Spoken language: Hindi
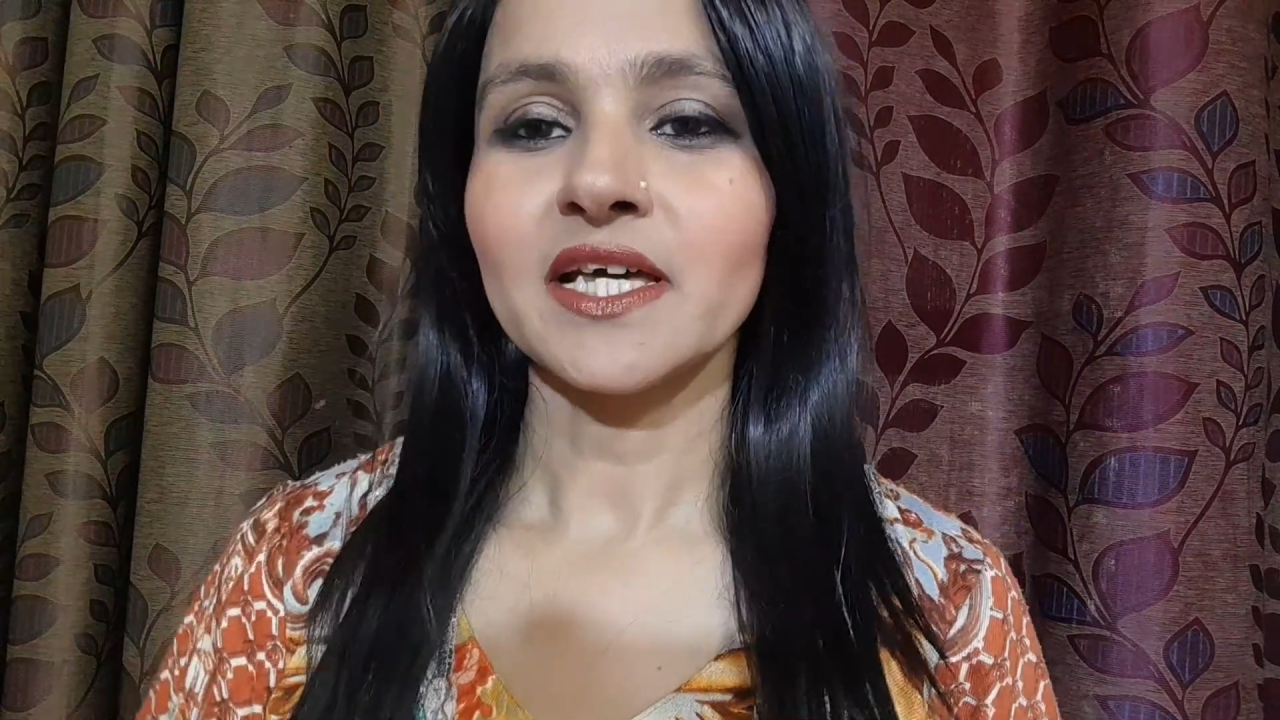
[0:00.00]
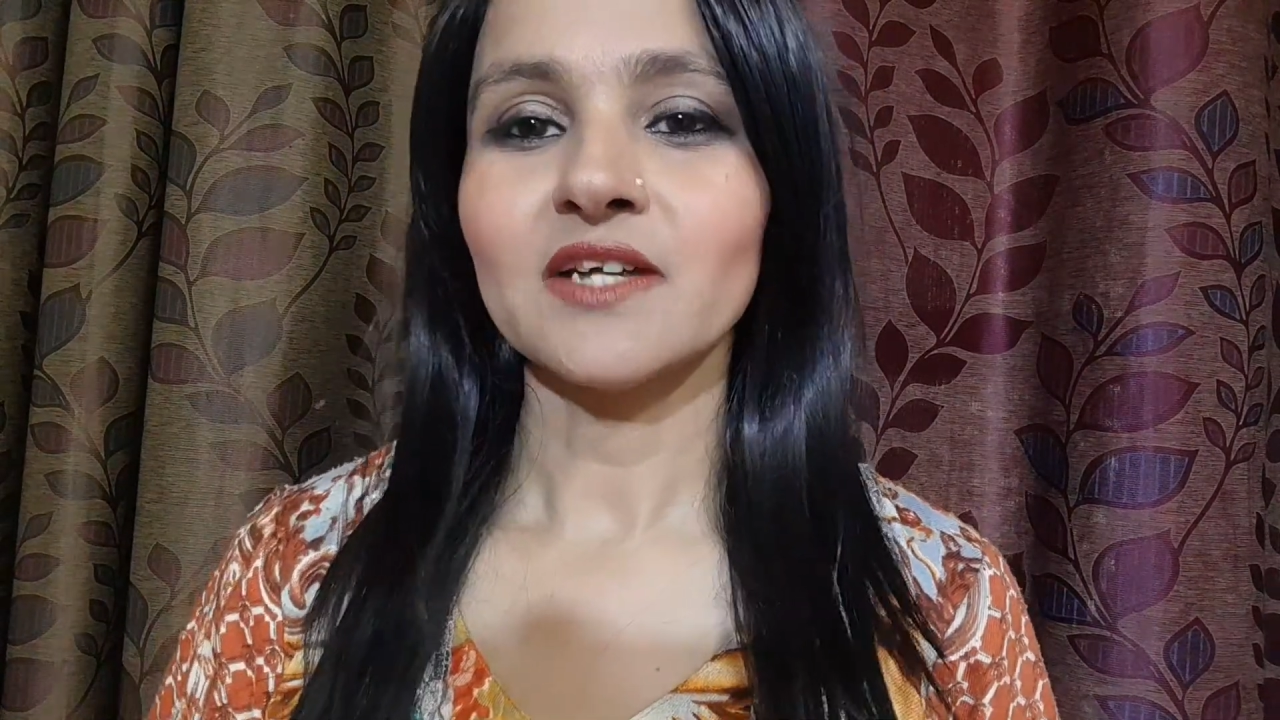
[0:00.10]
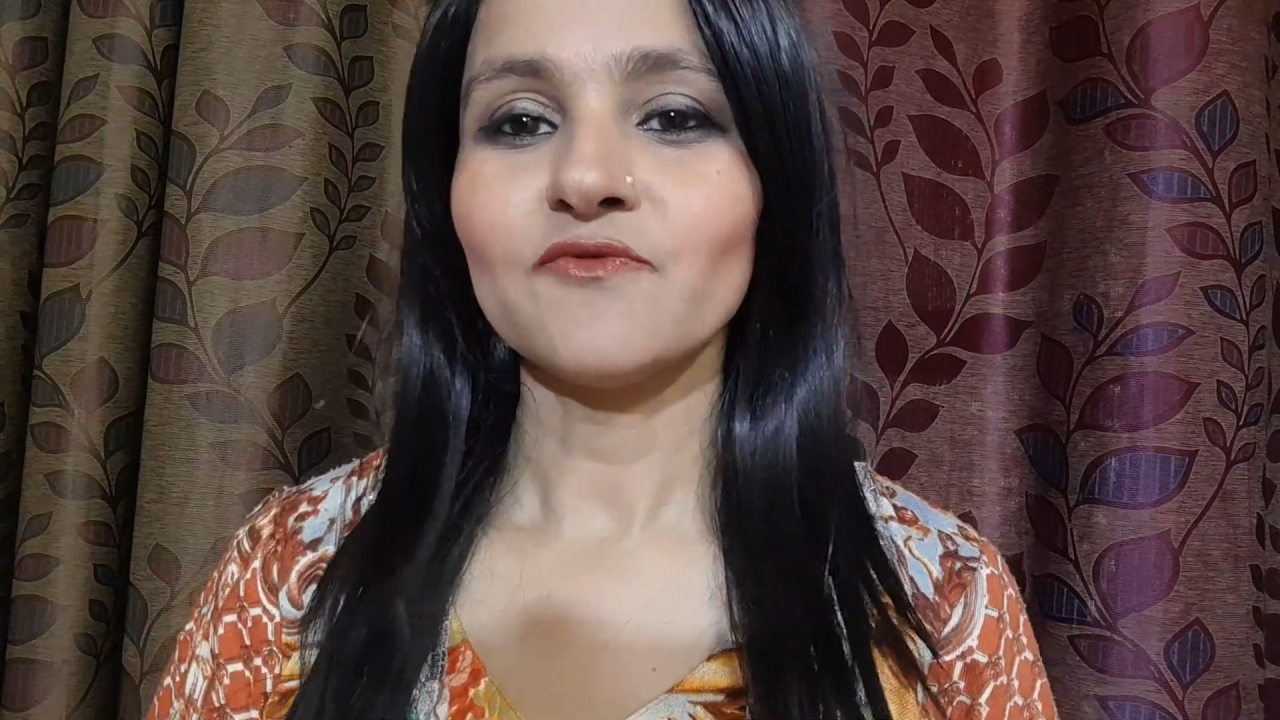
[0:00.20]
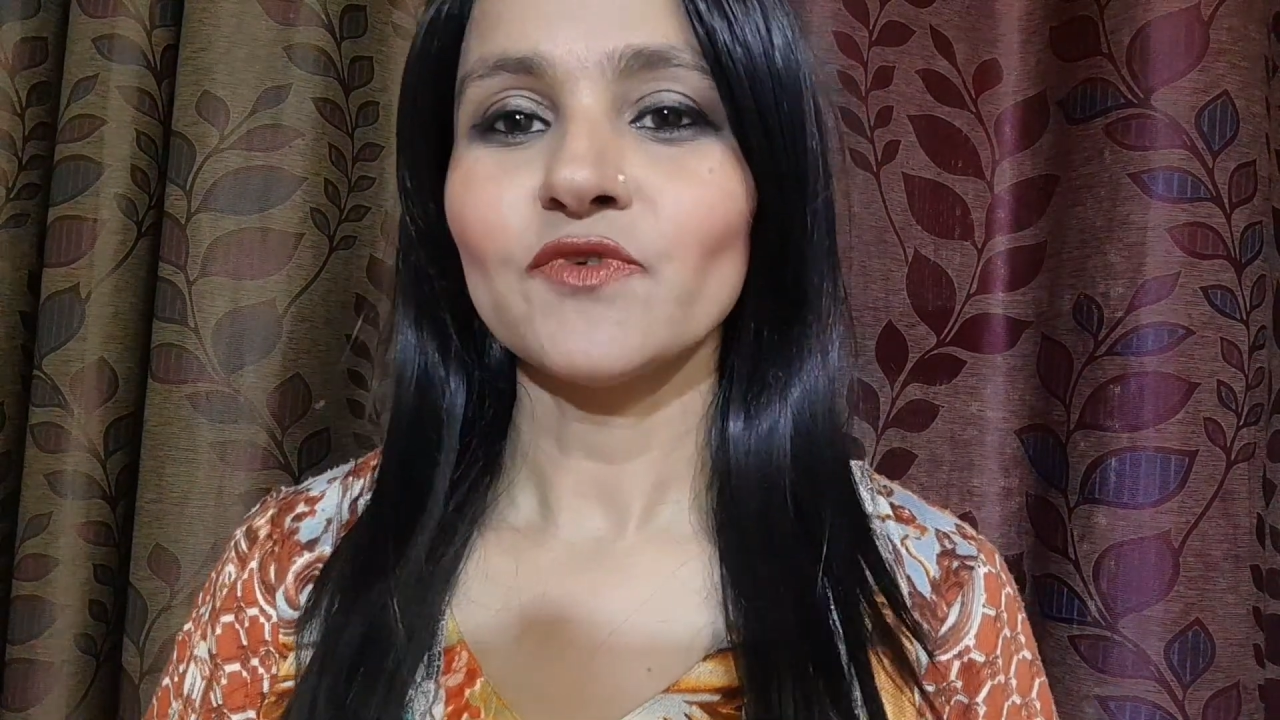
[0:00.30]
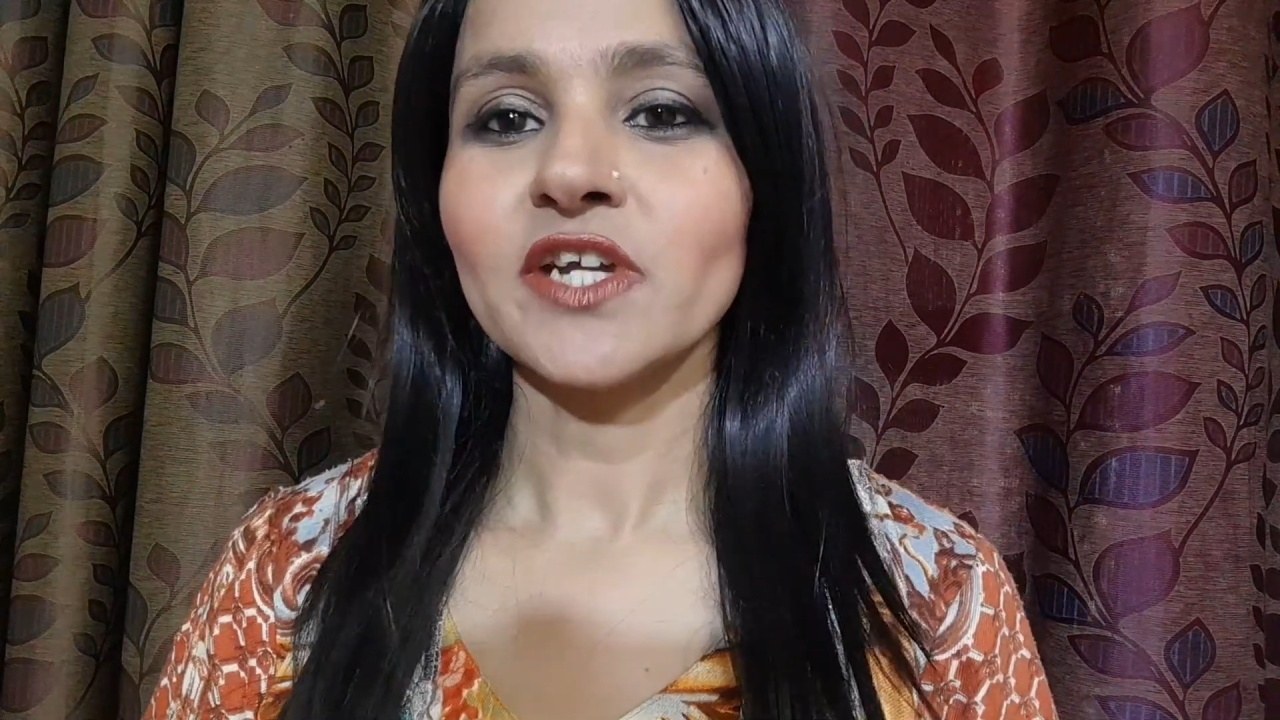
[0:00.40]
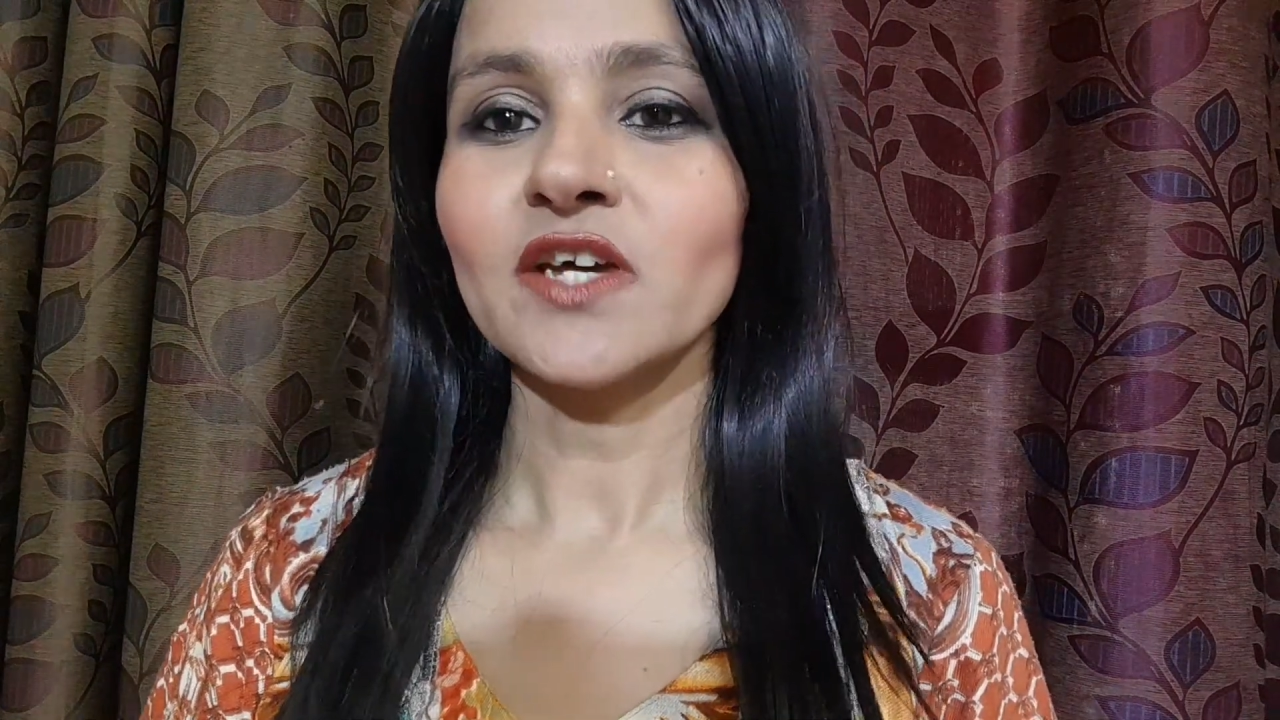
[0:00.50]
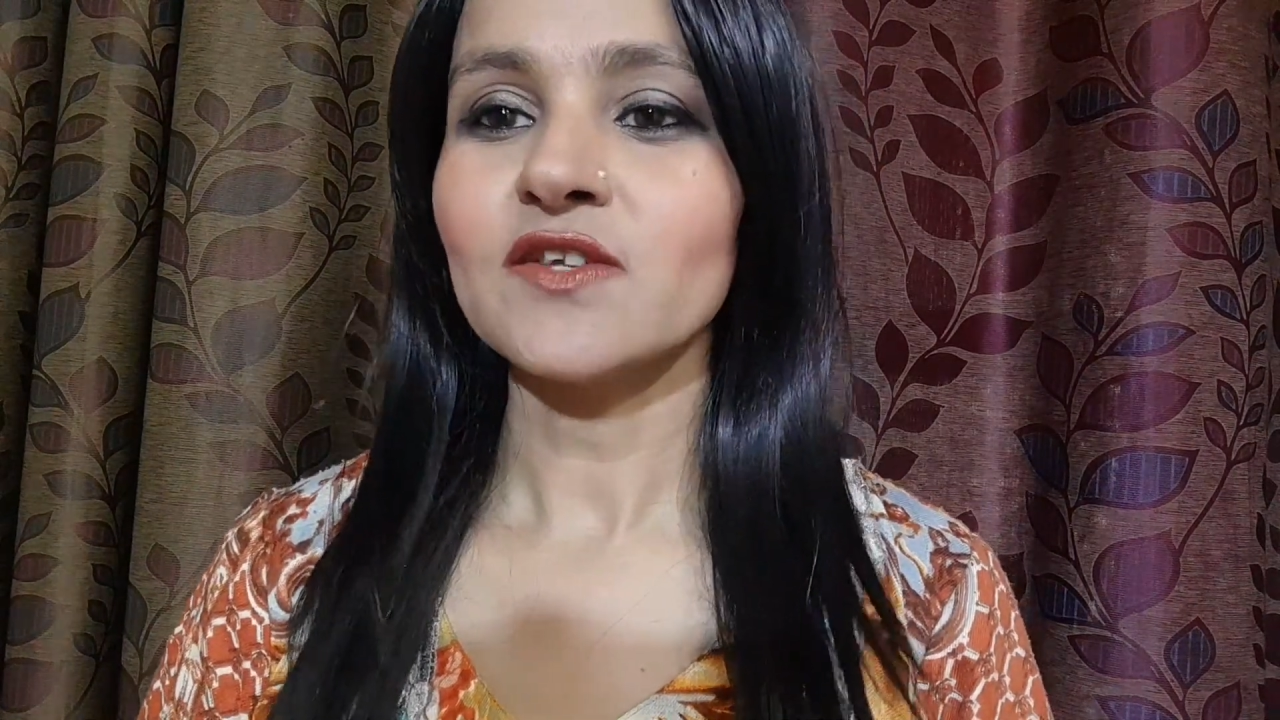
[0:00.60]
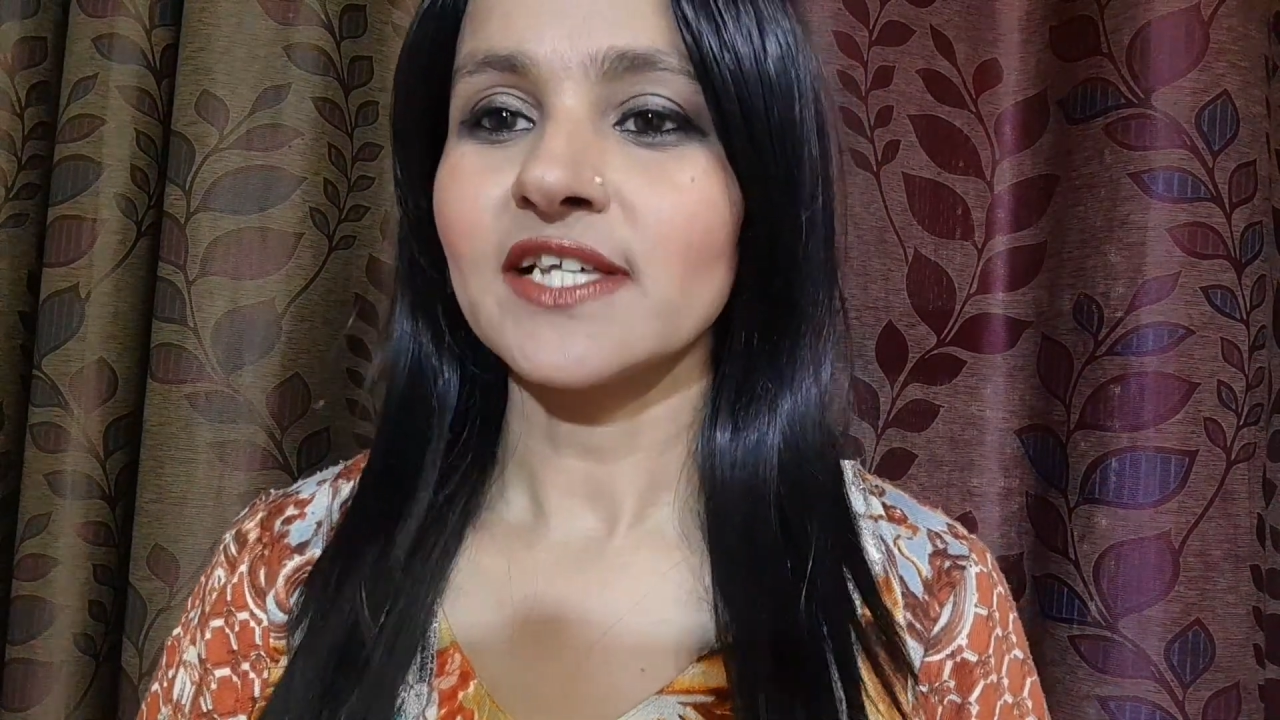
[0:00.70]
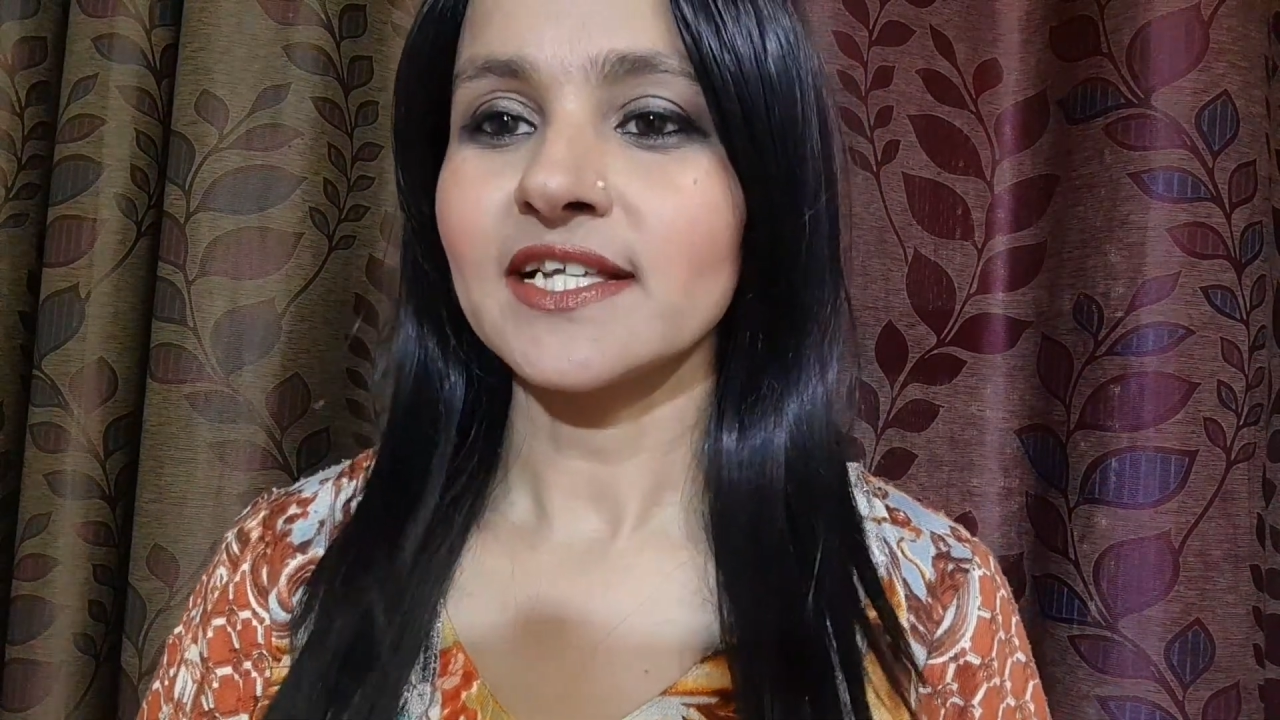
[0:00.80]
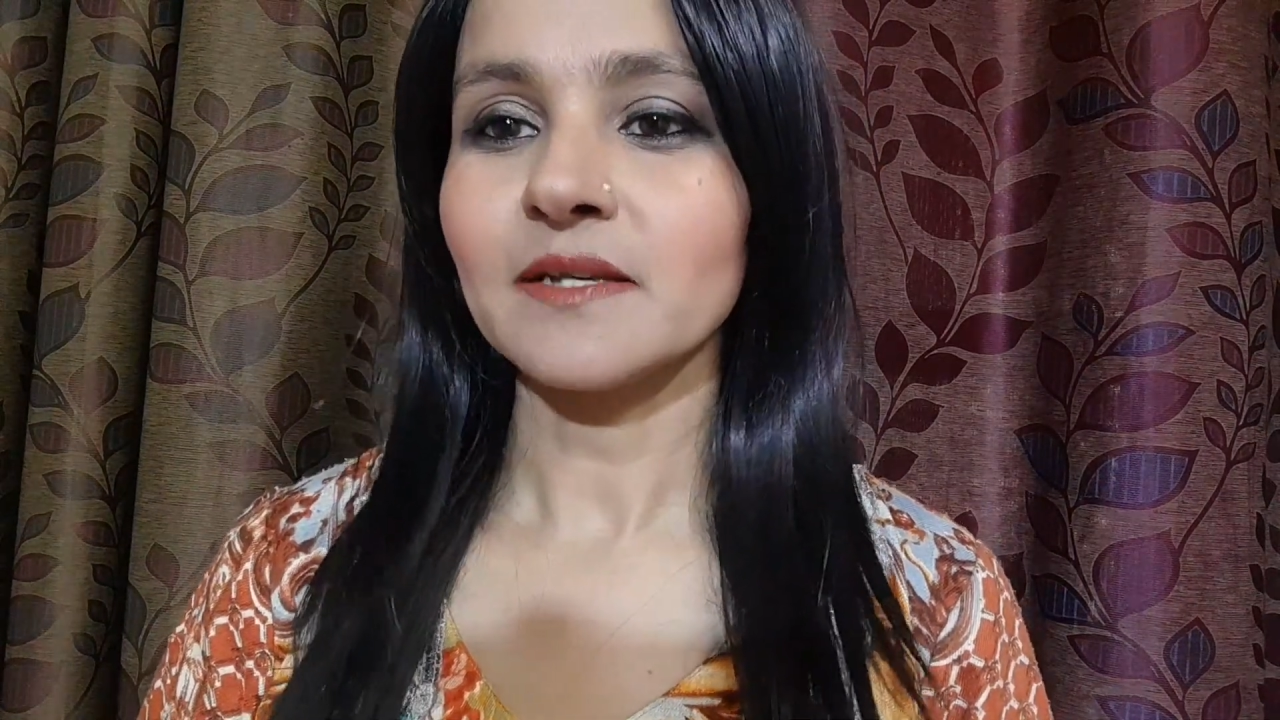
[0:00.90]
हेल्पफुल रहे और ज़रा